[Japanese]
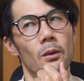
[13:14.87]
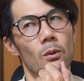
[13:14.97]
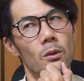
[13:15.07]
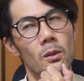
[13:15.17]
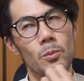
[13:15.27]

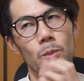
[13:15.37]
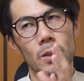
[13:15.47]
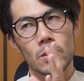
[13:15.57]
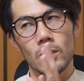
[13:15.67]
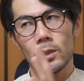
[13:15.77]

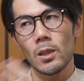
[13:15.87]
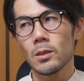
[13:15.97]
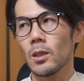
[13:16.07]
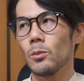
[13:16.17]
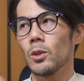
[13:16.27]
オリンパスは
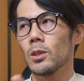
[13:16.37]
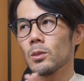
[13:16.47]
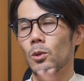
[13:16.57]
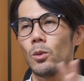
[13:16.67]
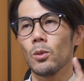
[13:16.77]
センサーもレンズ
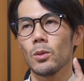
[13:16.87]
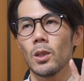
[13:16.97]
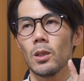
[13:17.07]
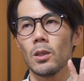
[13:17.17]
も方向的